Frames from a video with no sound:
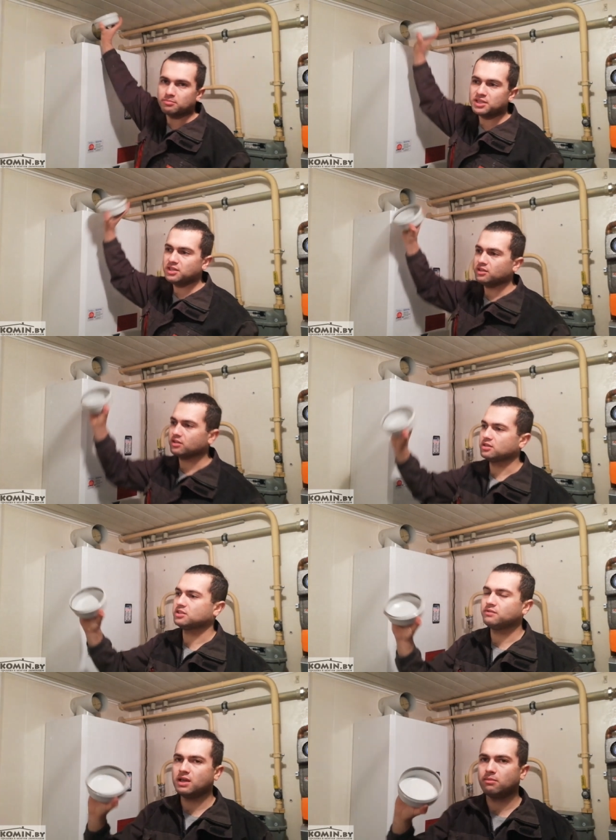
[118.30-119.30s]
под ней так
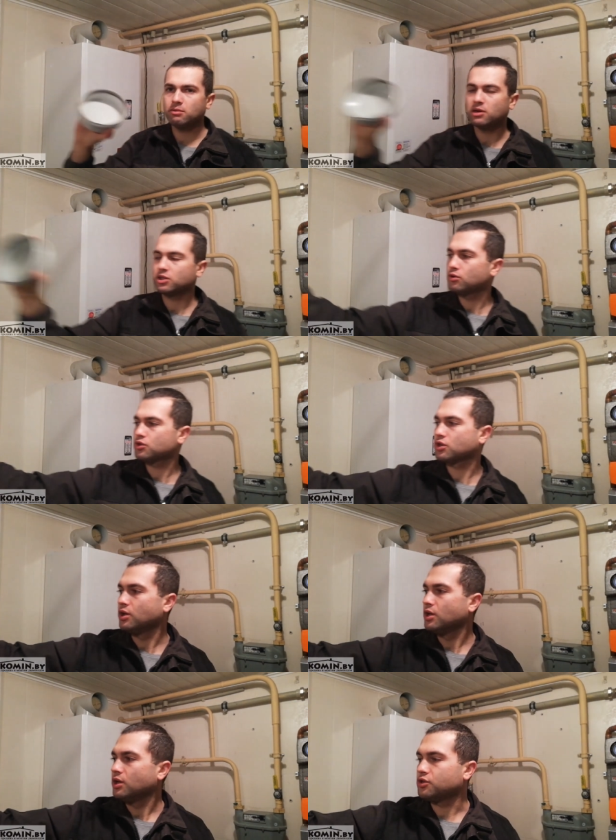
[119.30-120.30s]
называемая матрешка,
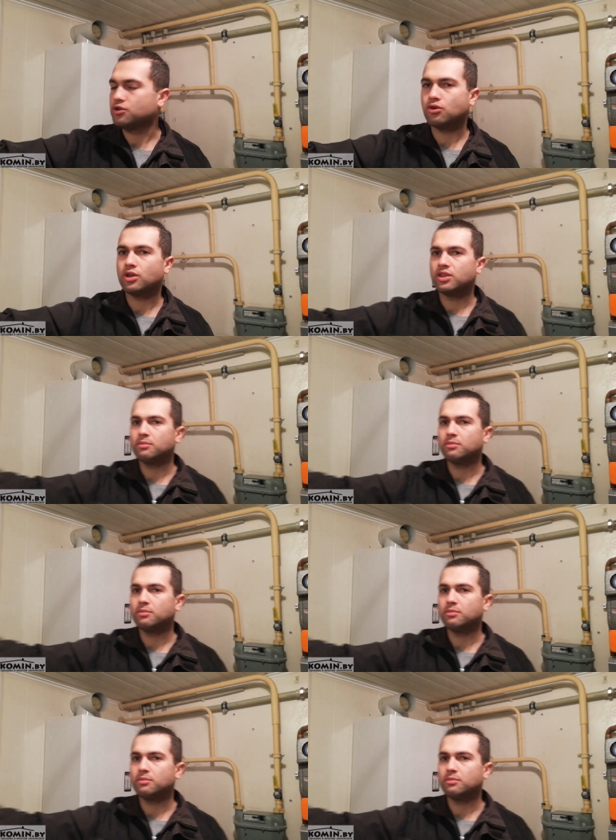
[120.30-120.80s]
еще одна